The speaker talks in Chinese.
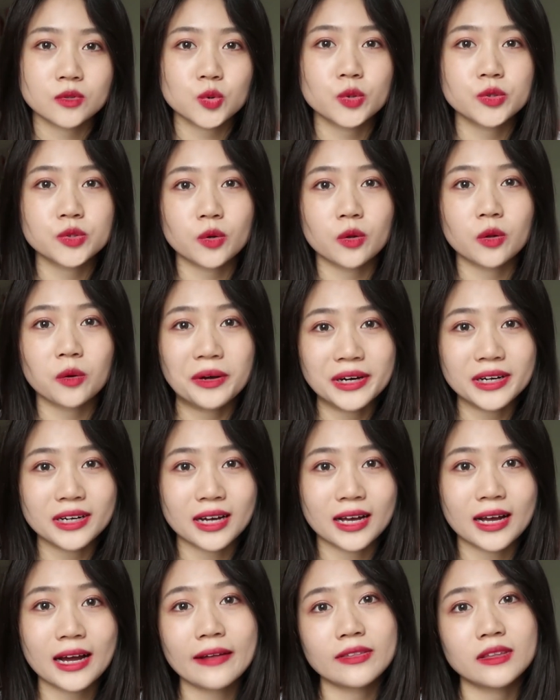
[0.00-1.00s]
做久了会很
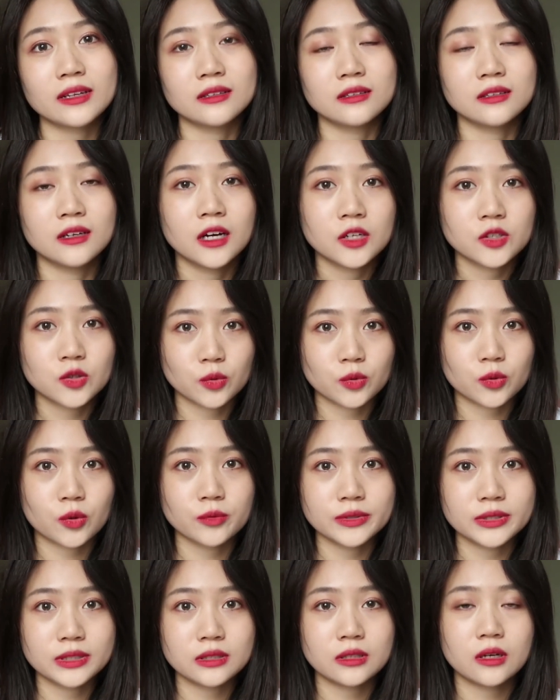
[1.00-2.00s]
干的这种
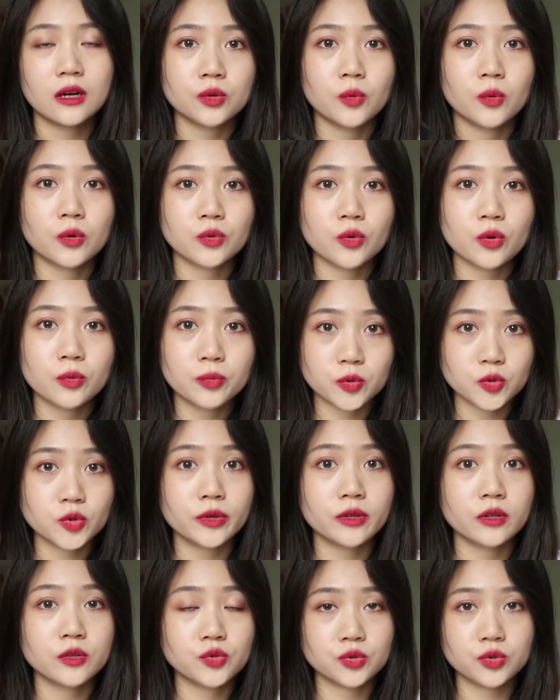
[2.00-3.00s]
东西，所以我对补
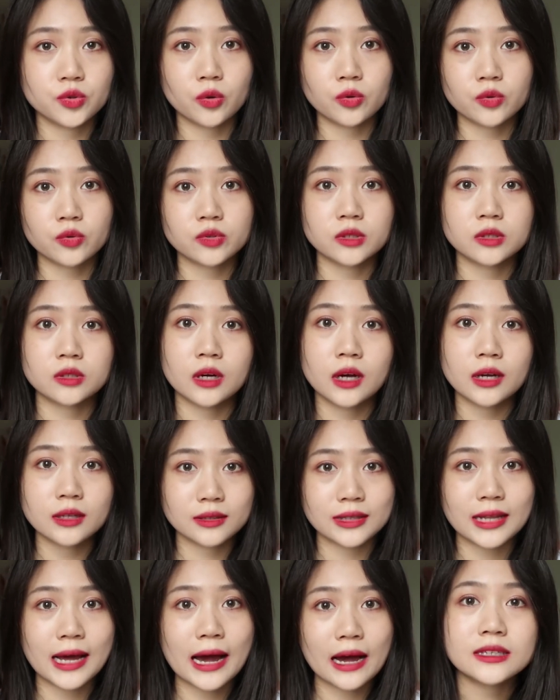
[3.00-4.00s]
水的需求就是很
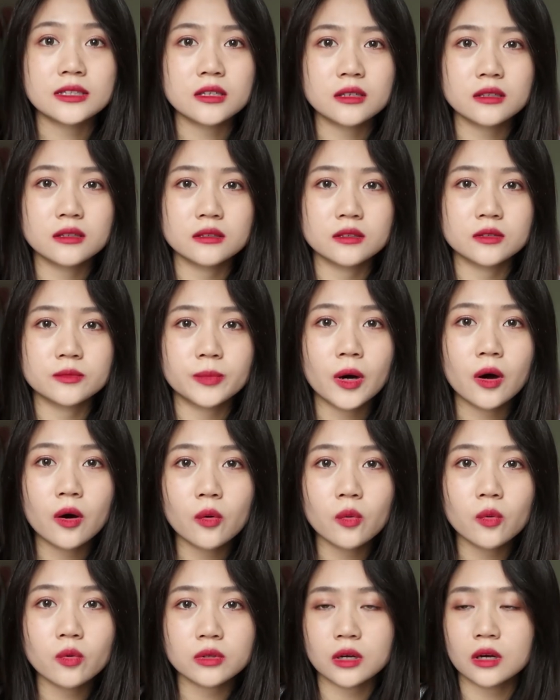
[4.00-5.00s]
大。那这个喷
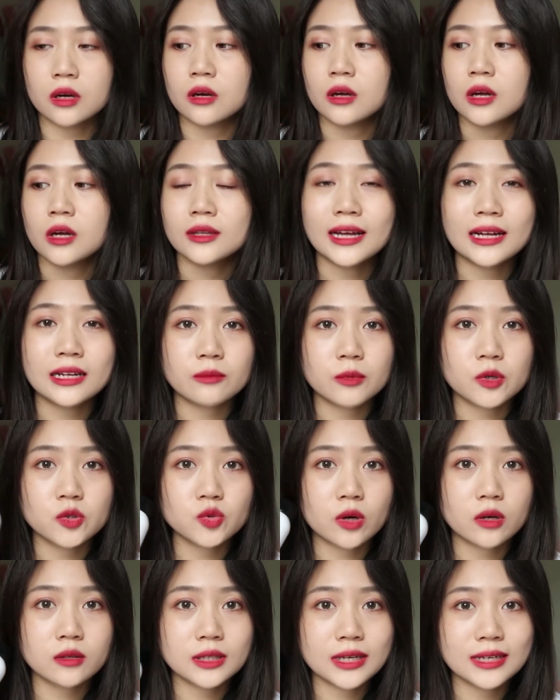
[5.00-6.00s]
雾呢，它里面
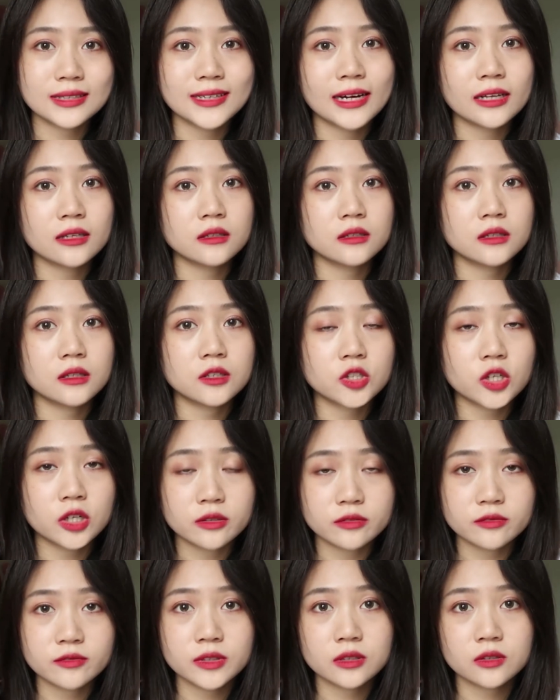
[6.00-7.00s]
主要添加的一个
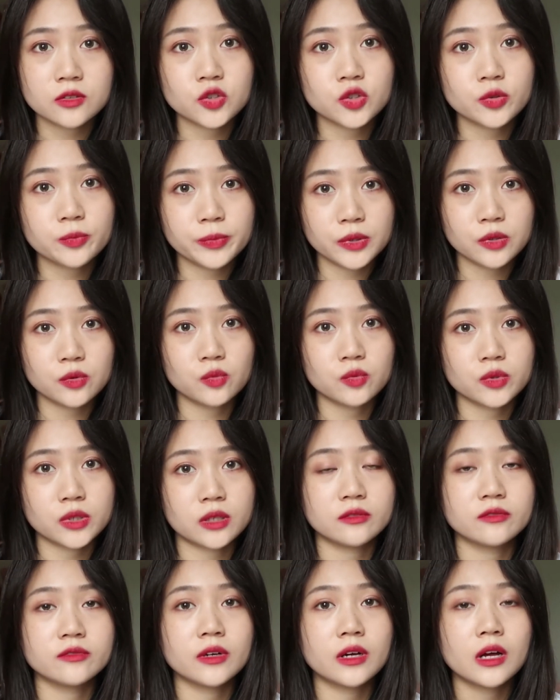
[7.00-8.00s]
成分呢是 B 五
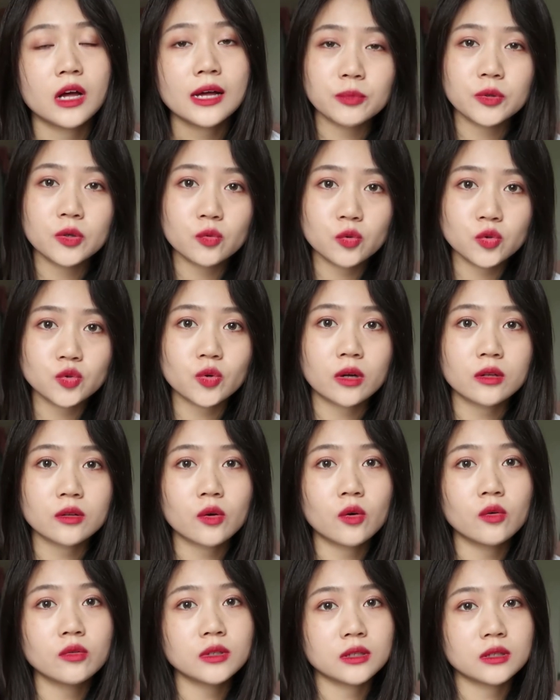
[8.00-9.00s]
成分，它 B 五主要的
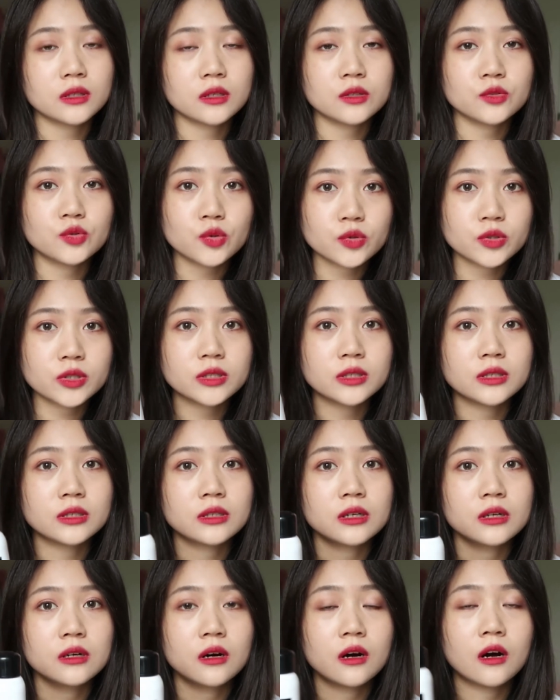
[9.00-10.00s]
功能呢就是一
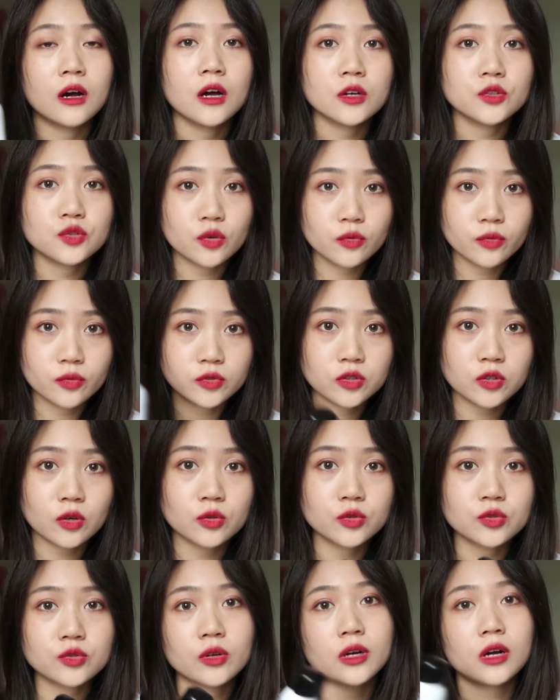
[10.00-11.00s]
个修复
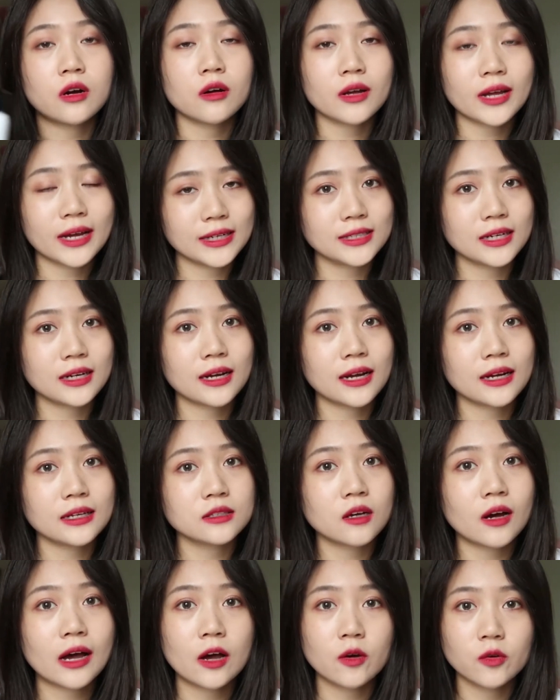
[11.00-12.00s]
受损，然后改善干
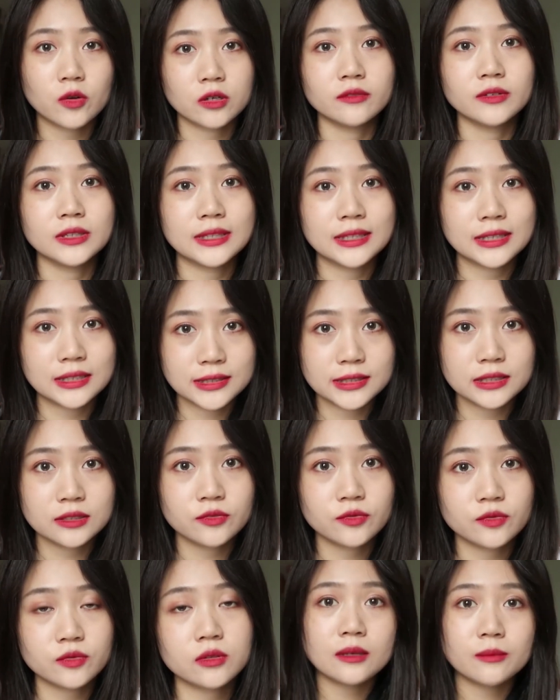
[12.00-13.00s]
燥，还有一个稳定肌
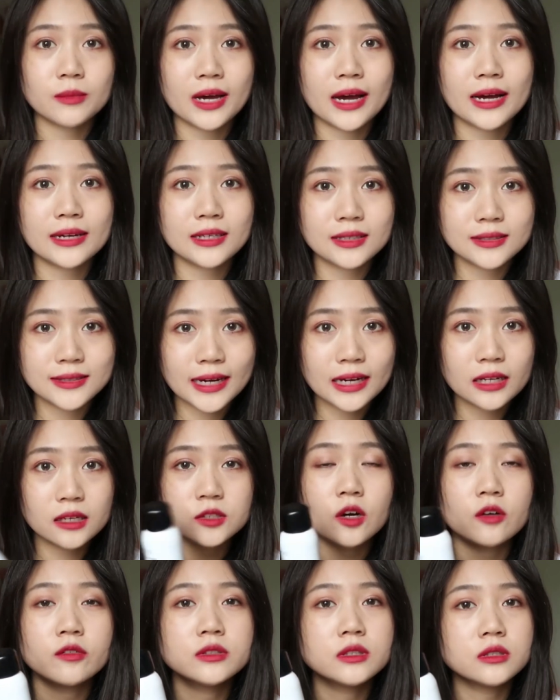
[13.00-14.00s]
肤。它里面还添加了
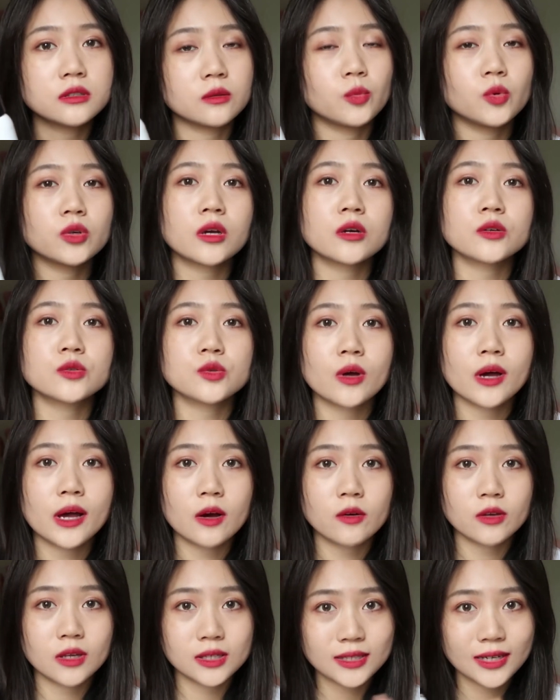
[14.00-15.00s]
小分子的玻尿酸，
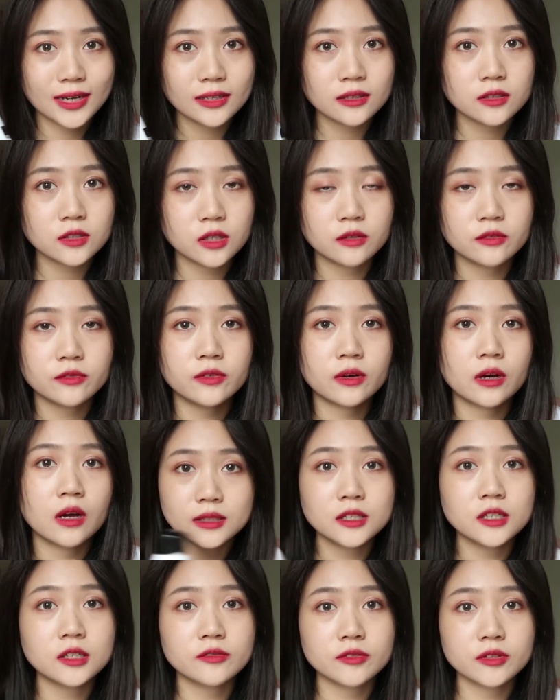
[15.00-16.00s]
还有烟酰胺的成分，这
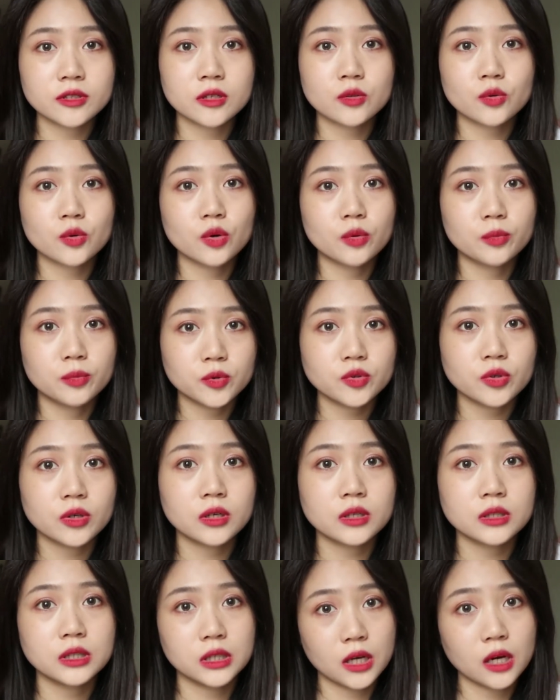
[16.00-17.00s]
些成分呢都有补水
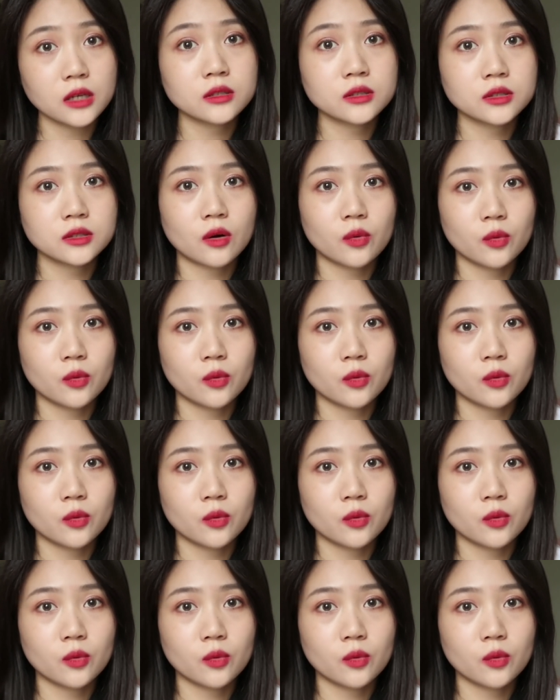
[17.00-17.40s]
和提亮的效